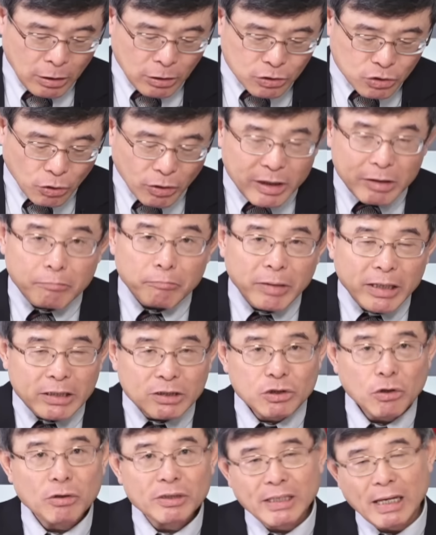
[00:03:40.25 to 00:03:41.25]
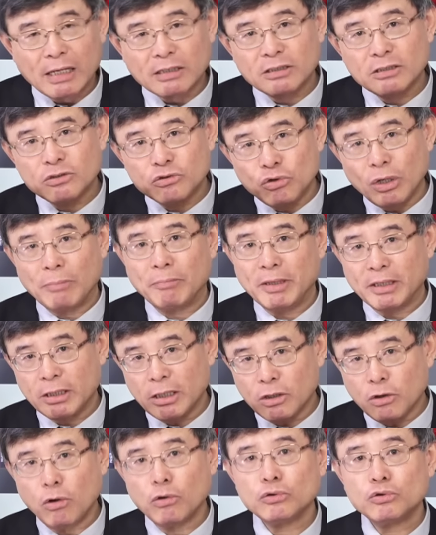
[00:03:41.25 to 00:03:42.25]
所以民众党是选民
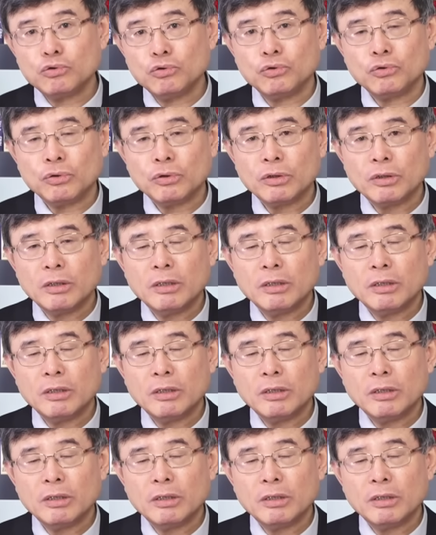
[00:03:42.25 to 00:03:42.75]
的工具，